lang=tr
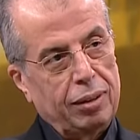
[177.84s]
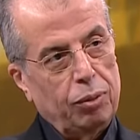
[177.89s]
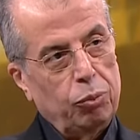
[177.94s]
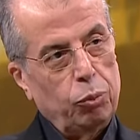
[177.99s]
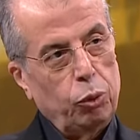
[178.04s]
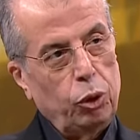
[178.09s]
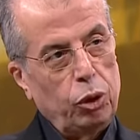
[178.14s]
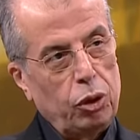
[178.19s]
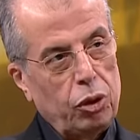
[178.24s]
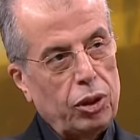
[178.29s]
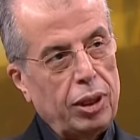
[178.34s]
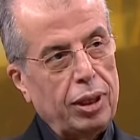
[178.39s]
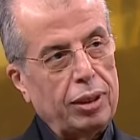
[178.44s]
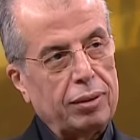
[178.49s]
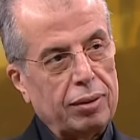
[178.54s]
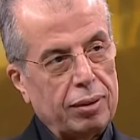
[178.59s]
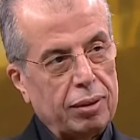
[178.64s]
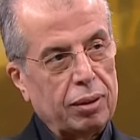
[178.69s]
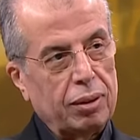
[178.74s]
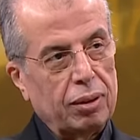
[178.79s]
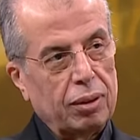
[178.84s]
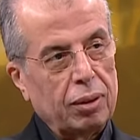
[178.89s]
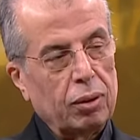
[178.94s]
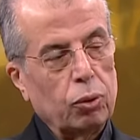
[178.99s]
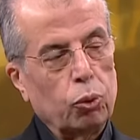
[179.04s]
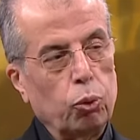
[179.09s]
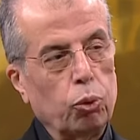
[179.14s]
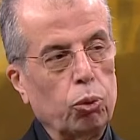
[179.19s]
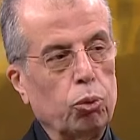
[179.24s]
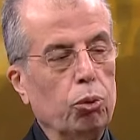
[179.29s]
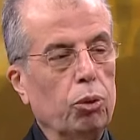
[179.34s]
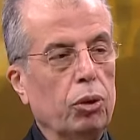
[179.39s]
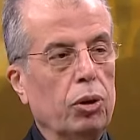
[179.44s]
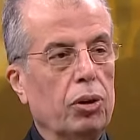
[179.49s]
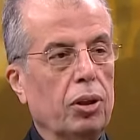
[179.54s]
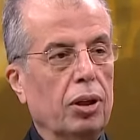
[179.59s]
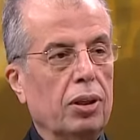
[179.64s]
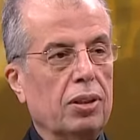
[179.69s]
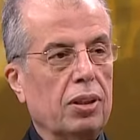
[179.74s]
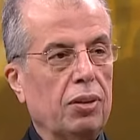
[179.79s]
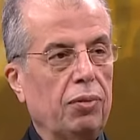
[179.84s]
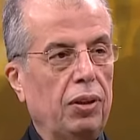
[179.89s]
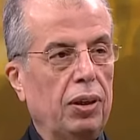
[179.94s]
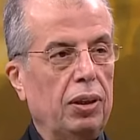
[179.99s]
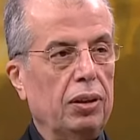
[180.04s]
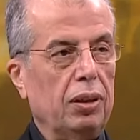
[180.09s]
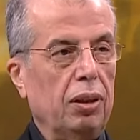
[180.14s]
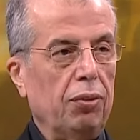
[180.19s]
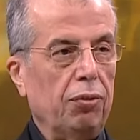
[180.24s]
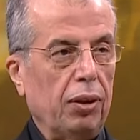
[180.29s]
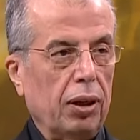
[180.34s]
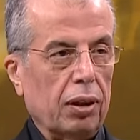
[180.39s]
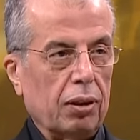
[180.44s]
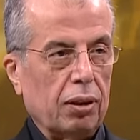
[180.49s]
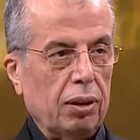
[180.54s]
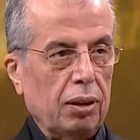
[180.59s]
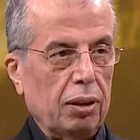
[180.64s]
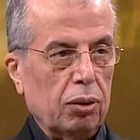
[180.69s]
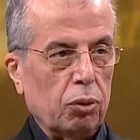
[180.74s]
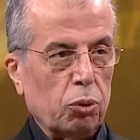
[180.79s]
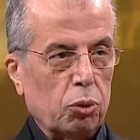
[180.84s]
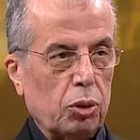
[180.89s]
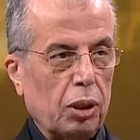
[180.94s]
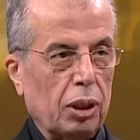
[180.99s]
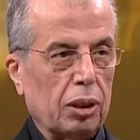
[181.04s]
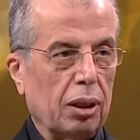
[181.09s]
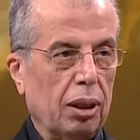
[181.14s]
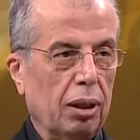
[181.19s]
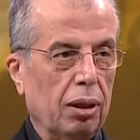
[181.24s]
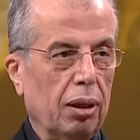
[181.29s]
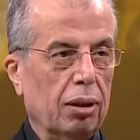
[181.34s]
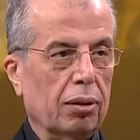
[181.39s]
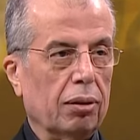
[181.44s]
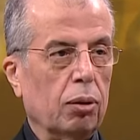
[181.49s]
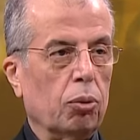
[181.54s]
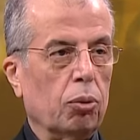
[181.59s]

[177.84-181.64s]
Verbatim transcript: bu hicret, kutlu hicret seferinde farklı güzergahlarda